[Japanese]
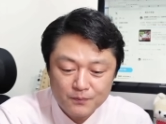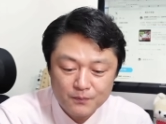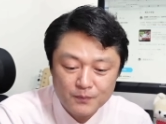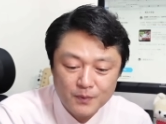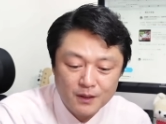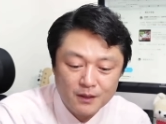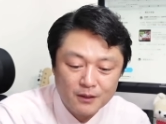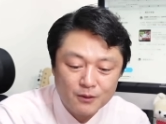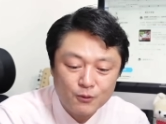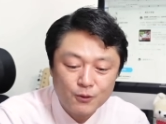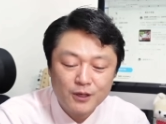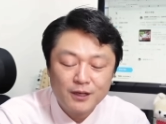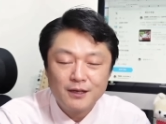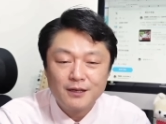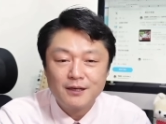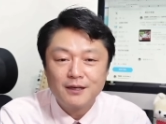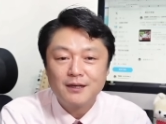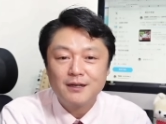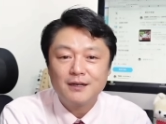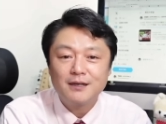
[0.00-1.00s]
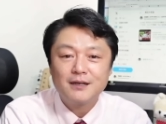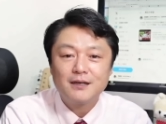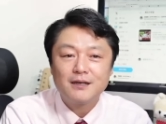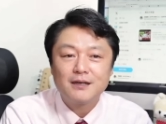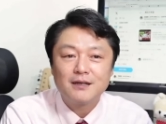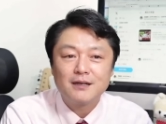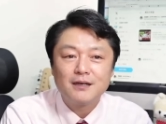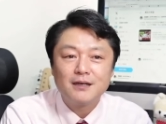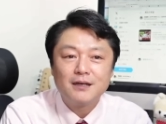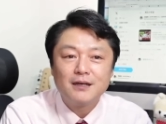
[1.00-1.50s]
まあこれ
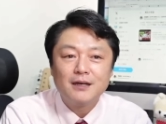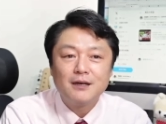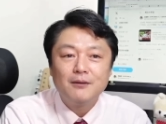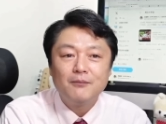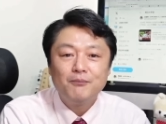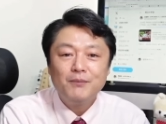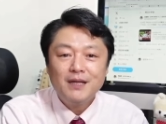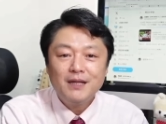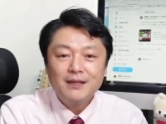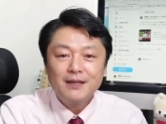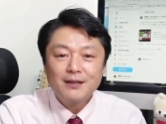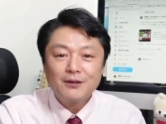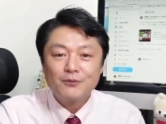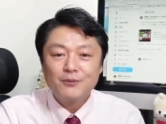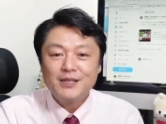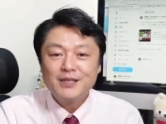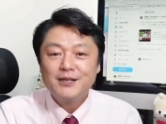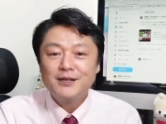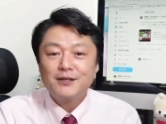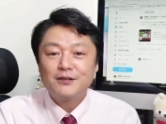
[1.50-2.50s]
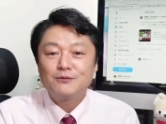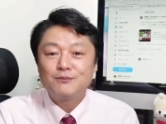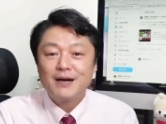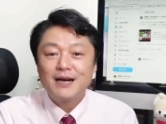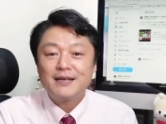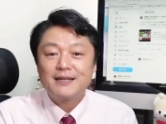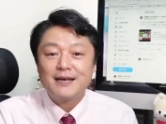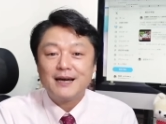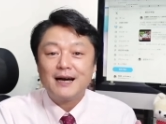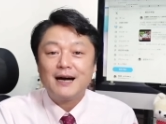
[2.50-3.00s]
がみんなの見ている
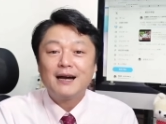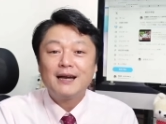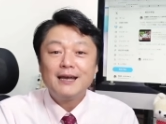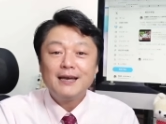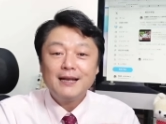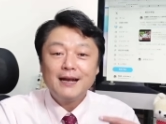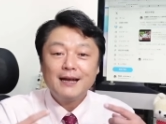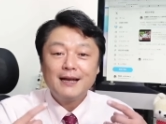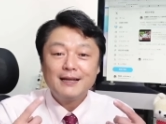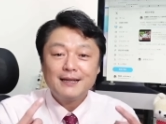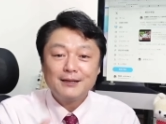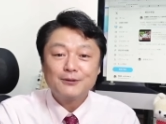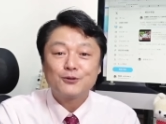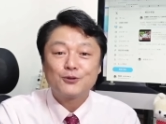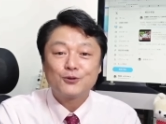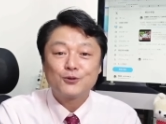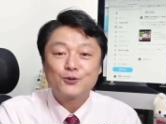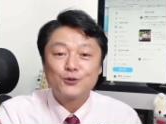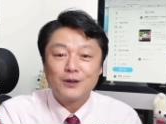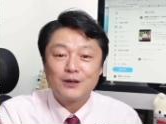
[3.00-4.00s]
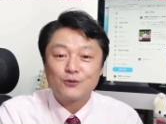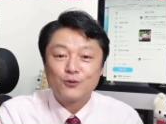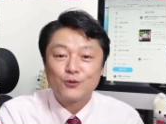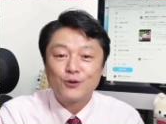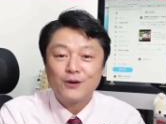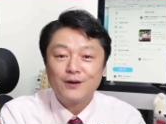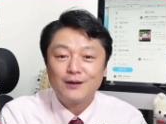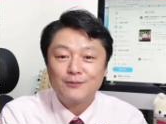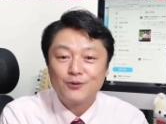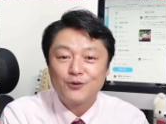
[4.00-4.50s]
前で上げられたということはこ
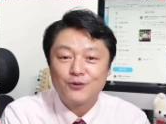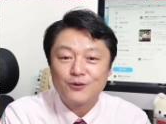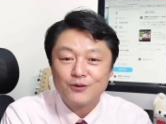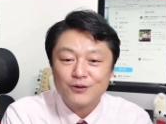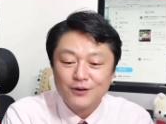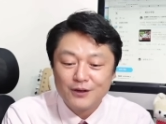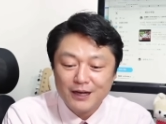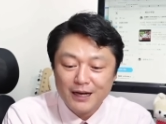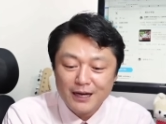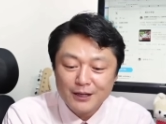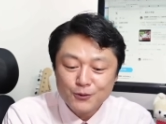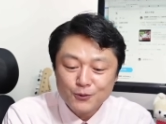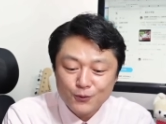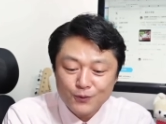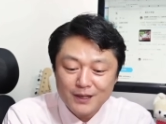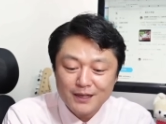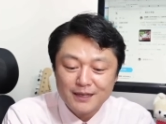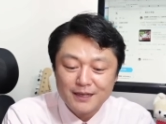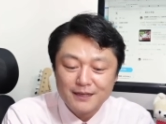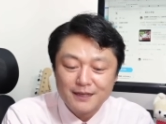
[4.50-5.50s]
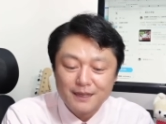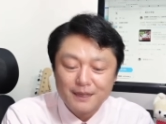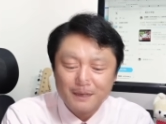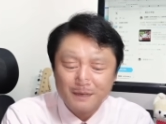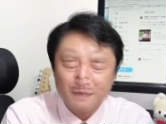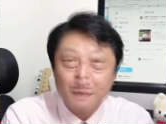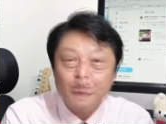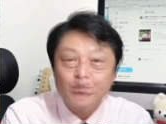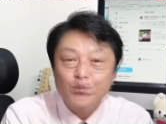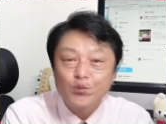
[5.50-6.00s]
れはもうあとは
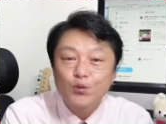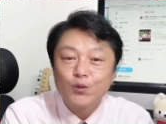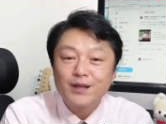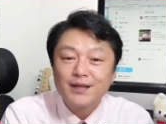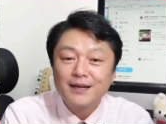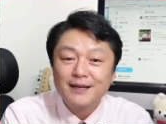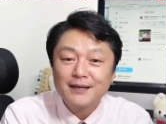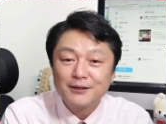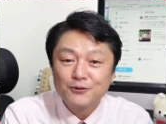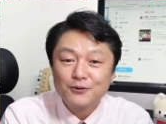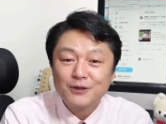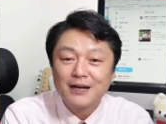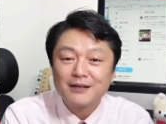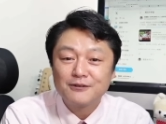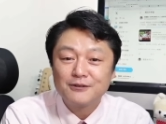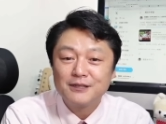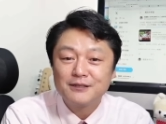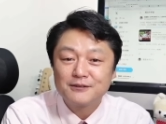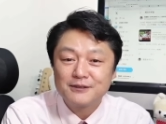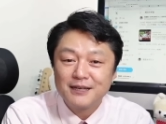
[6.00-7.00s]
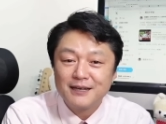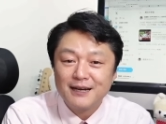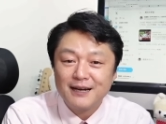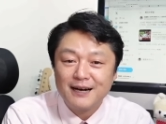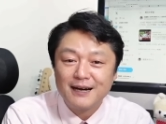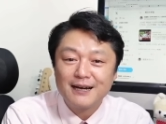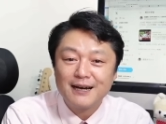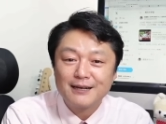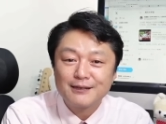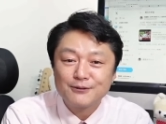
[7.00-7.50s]
どれだけの確率で
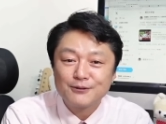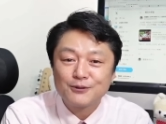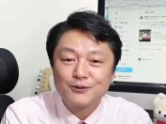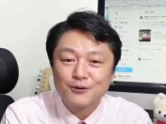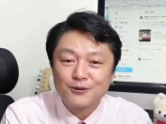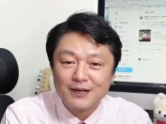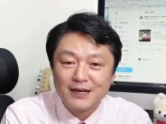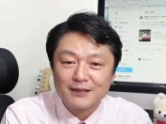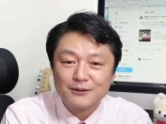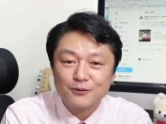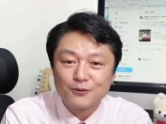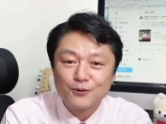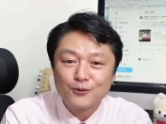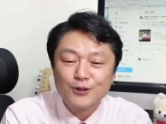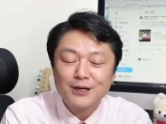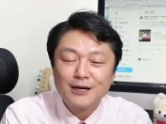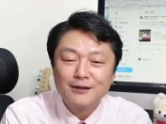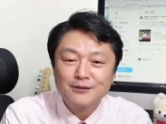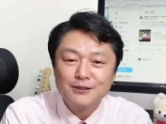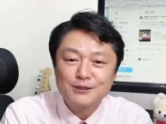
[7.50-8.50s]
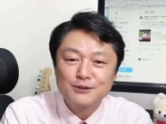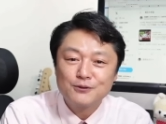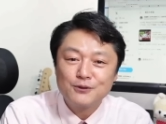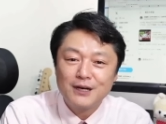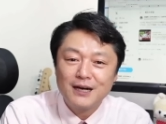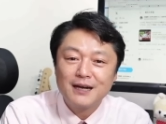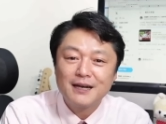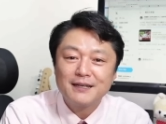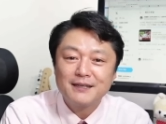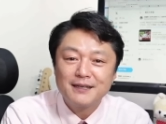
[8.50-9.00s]
上がるのかとこの確率を
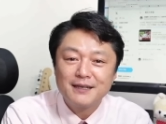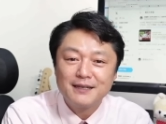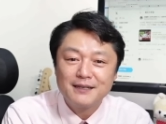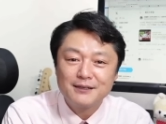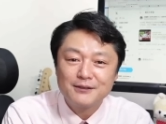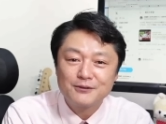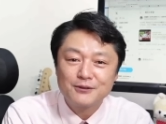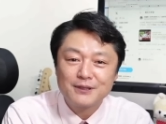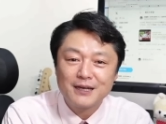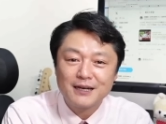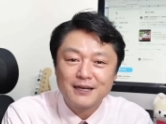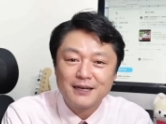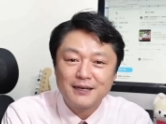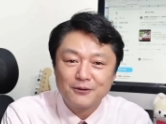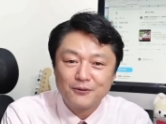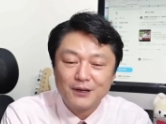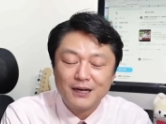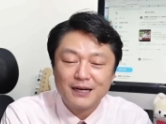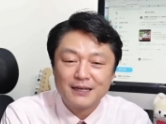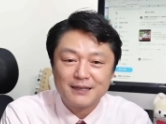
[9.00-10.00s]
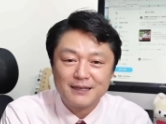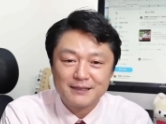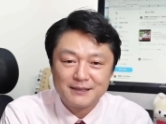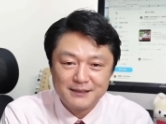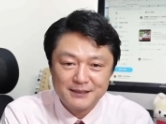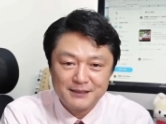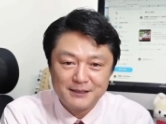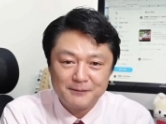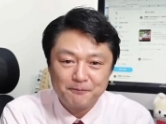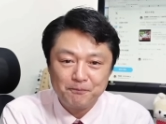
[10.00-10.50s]
上げていくだけの
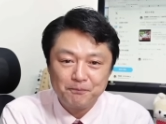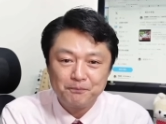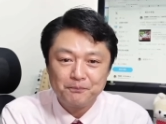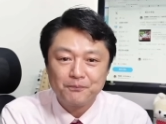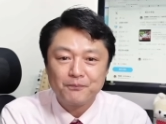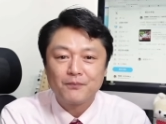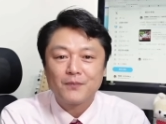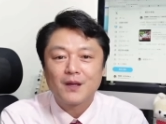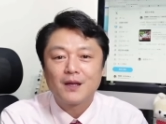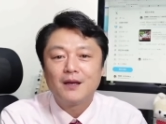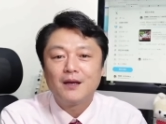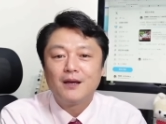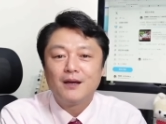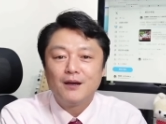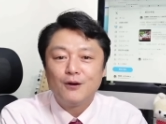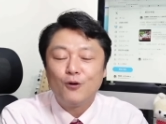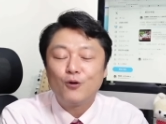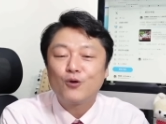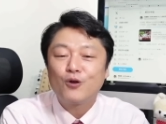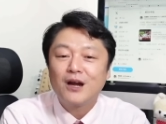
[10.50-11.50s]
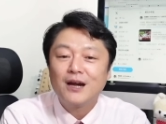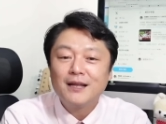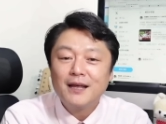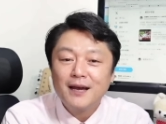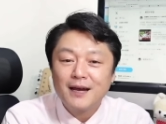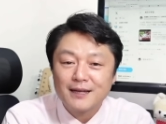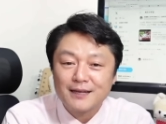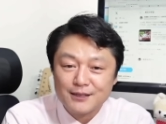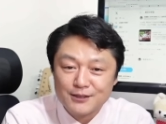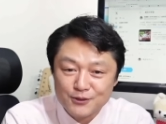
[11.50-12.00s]
話おっかな
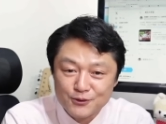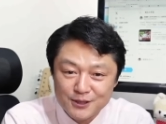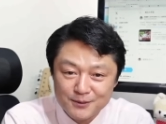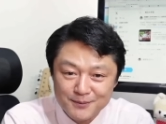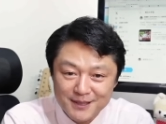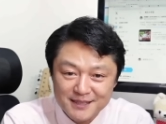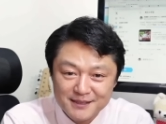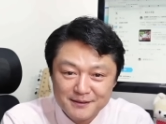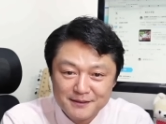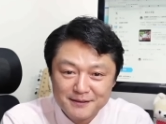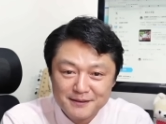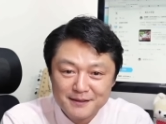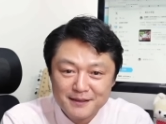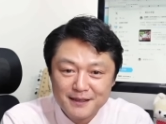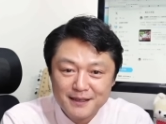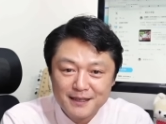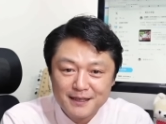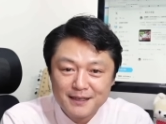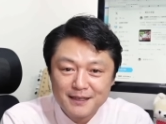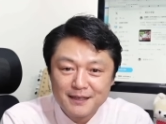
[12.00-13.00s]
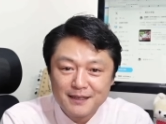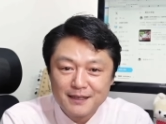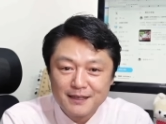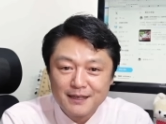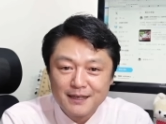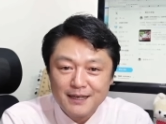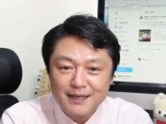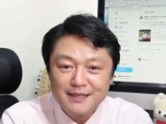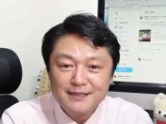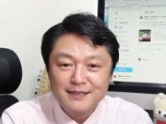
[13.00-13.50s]
い話をします
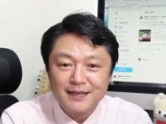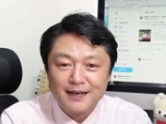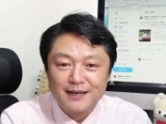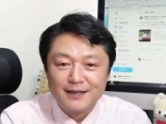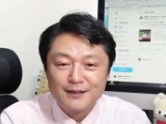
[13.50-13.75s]
いざ